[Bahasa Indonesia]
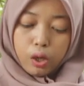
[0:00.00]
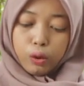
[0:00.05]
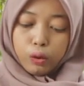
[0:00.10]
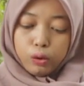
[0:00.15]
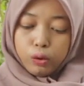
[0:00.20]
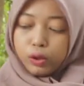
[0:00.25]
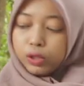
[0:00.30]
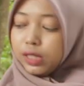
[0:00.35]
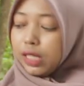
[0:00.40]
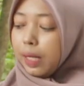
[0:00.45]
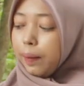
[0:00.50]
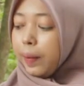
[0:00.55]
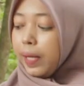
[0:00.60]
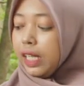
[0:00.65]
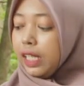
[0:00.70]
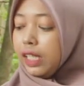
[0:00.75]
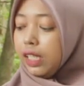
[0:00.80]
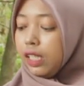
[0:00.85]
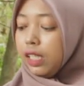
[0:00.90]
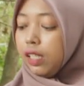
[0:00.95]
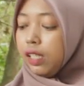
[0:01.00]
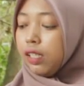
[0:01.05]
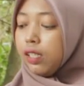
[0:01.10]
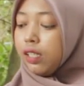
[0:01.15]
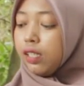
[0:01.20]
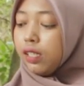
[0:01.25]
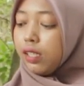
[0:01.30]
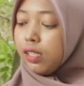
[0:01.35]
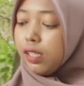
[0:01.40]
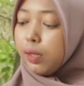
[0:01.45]
untuk senapan ini
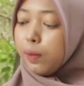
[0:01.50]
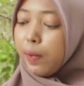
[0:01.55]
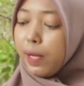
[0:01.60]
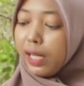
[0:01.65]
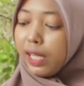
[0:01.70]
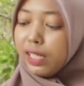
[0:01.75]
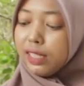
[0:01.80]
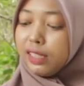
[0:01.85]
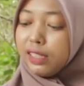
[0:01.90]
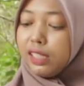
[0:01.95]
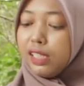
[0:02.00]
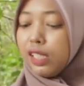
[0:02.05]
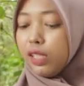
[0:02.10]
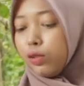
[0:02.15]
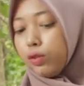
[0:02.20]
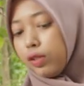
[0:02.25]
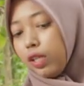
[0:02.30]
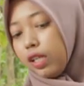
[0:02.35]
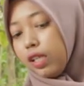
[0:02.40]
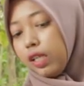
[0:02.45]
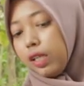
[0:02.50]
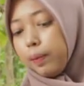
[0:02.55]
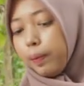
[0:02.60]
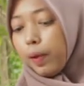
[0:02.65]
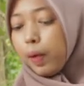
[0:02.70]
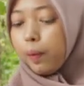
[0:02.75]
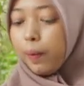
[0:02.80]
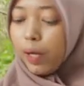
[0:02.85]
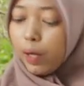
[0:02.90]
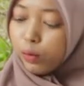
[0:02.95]
di bagian sini juga
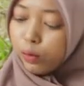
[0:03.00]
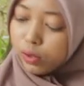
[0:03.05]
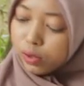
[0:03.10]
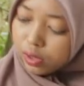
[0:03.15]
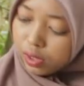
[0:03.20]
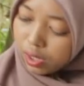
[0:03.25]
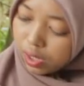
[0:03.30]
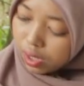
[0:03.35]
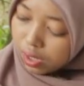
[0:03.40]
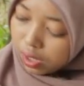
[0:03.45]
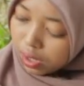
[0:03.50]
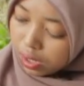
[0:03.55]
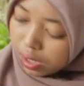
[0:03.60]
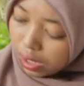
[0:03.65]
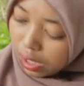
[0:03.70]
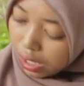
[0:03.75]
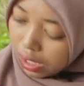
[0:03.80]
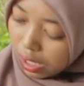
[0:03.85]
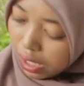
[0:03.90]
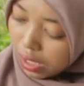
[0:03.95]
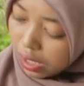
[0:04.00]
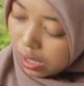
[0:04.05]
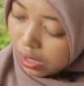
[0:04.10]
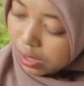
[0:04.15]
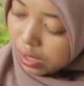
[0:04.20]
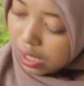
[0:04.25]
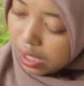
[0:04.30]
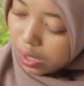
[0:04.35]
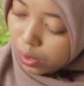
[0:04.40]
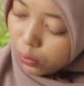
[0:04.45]
diperbagus dengan
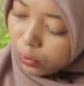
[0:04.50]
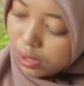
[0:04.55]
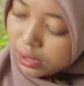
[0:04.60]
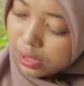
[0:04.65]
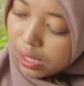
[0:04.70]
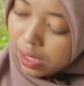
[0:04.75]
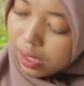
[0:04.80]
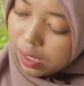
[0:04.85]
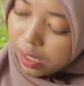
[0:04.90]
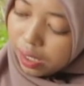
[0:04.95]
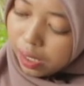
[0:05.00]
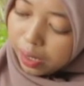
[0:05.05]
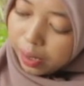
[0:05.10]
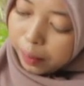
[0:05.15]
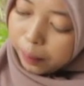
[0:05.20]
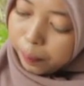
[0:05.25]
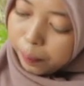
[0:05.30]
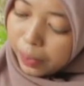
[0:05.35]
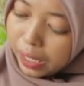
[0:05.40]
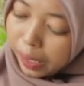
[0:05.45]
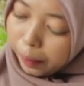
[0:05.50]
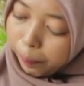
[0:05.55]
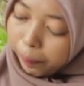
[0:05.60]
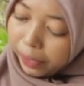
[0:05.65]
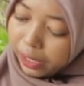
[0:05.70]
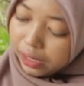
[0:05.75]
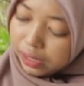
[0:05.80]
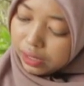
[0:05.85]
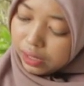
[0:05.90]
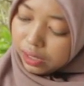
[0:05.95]
adanya tulisan Black
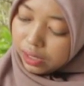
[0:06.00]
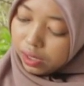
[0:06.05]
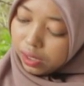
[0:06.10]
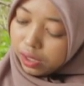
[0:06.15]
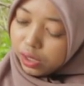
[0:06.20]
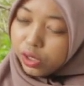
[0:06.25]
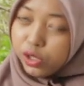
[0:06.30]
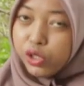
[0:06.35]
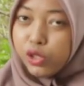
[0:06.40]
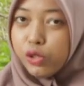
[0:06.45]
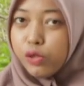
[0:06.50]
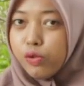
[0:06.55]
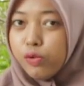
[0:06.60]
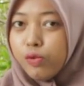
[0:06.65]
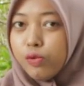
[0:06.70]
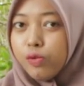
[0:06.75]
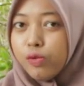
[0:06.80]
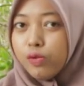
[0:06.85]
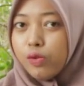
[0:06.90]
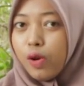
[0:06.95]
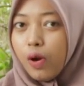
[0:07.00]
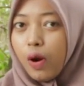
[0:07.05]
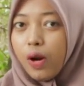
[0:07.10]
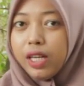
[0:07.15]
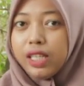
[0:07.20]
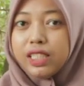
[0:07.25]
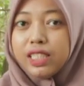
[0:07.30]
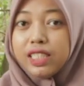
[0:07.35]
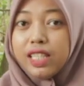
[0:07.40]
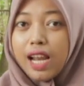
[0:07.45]
Panther New
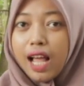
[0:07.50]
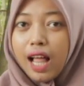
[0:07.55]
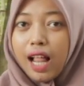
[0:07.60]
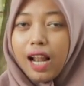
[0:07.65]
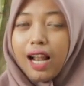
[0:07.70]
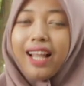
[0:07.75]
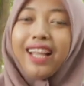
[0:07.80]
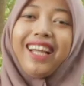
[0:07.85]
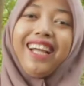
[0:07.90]
original.